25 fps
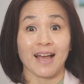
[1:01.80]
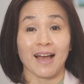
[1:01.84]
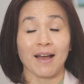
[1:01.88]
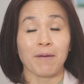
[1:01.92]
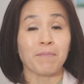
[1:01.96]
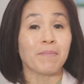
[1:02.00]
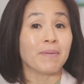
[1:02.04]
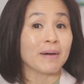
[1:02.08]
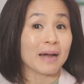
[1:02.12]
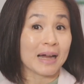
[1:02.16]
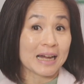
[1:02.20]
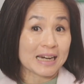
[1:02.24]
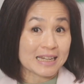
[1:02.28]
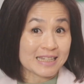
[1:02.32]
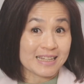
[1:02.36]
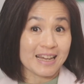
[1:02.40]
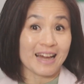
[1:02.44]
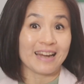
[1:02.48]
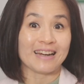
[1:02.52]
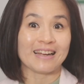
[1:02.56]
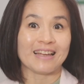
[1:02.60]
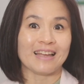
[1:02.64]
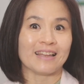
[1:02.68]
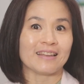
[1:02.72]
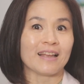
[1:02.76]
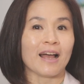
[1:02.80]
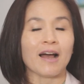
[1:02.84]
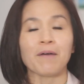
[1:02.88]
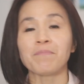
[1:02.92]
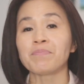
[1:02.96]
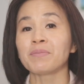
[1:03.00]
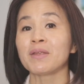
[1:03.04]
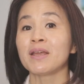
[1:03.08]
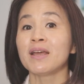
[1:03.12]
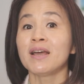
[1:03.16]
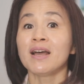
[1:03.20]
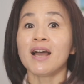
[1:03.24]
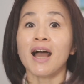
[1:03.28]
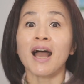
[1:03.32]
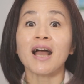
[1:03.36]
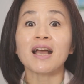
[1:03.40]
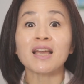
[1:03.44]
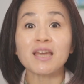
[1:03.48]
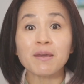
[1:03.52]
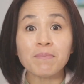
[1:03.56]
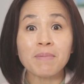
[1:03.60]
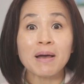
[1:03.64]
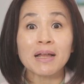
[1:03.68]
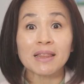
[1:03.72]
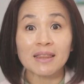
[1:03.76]
pekerjaan kita.
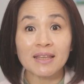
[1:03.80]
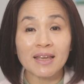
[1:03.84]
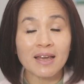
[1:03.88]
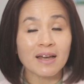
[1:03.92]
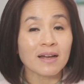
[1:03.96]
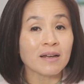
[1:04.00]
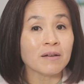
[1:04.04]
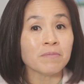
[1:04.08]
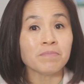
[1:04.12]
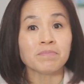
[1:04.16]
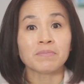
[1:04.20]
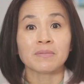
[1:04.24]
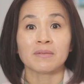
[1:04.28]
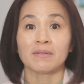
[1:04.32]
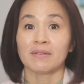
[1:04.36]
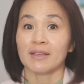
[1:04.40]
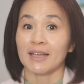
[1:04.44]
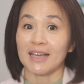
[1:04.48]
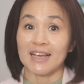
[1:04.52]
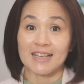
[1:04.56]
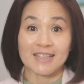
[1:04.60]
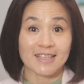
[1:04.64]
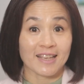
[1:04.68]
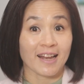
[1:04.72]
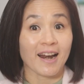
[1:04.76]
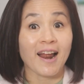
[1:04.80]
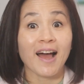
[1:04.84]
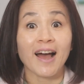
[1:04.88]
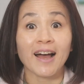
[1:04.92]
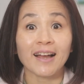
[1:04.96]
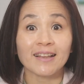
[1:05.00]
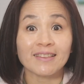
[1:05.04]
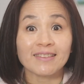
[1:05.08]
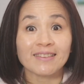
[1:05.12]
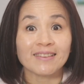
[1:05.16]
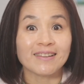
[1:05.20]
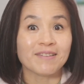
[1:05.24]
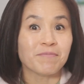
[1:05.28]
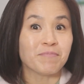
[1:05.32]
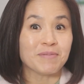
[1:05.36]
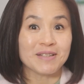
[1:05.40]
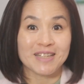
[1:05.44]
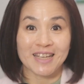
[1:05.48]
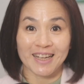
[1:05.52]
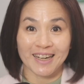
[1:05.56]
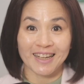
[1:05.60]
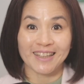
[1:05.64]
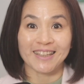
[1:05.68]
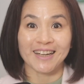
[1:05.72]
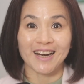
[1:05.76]
Akibatnya Istirahat
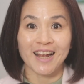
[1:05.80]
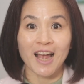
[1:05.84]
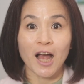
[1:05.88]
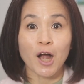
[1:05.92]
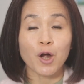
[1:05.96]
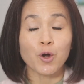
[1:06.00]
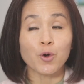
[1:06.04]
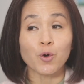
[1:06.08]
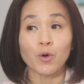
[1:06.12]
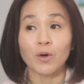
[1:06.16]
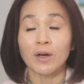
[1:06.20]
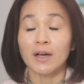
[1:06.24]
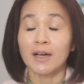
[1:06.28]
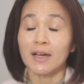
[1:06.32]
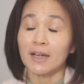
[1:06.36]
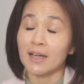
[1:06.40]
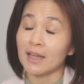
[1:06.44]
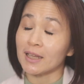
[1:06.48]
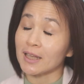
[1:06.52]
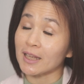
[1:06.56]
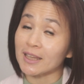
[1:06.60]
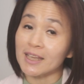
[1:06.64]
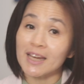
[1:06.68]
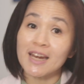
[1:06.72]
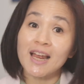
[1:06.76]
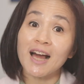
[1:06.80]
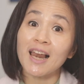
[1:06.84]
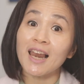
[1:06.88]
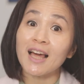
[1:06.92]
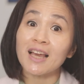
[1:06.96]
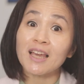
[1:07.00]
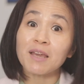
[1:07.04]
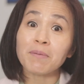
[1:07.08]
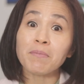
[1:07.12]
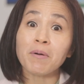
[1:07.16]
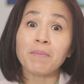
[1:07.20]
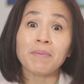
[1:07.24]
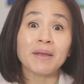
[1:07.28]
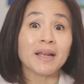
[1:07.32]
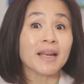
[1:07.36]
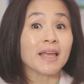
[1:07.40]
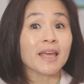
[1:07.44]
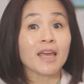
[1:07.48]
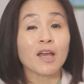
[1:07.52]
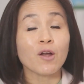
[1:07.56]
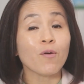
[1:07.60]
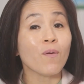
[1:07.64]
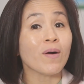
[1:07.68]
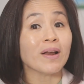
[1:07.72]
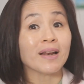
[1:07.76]
menjadi terganggu. Kita tidak lagi
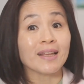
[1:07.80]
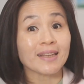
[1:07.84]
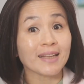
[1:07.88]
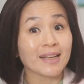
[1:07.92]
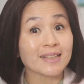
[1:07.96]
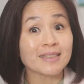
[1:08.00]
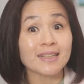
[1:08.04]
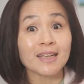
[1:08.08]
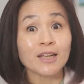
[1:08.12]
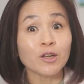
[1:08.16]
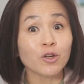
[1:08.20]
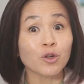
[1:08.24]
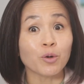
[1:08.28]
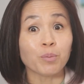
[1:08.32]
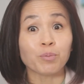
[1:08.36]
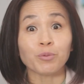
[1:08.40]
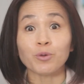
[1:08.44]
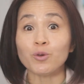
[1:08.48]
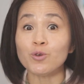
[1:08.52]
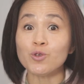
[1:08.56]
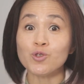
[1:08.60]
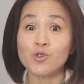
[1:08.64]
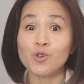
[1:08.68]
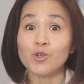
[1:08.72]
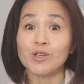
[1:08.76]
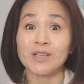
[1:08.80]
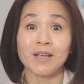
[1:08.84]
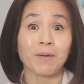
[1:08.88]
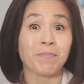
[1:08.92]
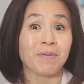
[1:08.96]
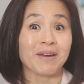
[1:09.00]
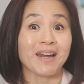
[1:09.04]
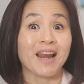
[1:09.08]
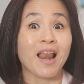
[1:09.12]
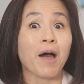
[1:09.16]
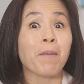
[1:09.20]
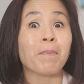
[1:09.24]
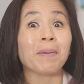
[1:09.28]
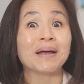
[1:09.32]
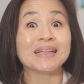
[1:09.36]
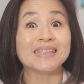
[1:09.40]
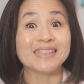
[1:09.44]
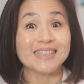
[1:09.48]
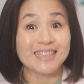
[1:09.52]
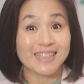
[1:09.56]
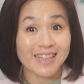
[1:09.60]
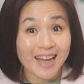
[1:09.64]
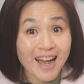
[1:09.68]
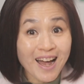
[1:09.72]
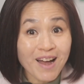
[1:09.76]
memiliki kualitas hidup 7 sampai
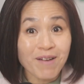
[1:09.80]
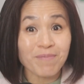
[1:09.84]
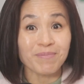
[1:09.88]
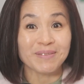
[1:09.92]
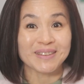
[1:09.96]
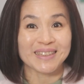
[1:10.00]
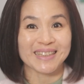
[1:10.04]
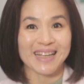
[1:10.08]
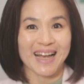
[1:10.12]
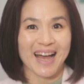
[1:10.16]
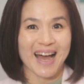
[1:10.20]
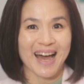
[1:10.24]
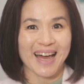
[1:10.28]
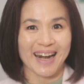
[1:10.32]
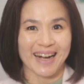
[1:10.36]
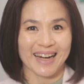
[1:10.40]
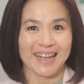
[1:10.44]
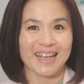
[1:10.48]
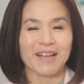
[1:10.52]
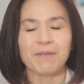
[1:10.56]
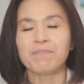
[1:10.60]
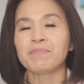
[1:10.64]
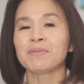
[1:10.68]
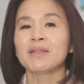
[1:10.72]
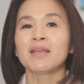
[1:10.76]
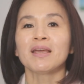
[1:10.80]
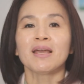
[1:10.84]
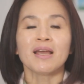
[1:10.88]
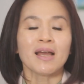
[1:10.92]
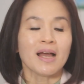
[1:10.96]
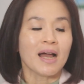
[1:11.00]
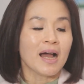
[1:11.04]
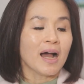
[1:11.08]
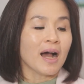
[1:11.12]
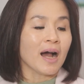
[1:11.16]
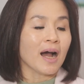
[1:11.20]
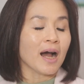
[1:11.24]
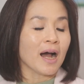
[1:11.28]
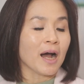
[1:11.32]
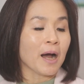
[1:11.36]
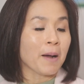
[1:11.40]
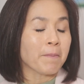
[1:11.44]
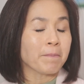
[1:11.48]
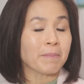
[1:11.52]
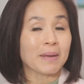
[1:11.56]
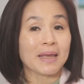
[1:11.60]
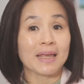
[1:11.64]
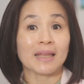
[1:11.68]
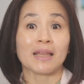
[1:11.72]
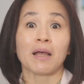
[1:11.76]
8 jam sehari
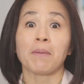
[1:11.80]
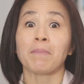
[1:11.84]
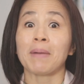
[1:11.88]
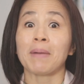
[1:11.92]
um, kita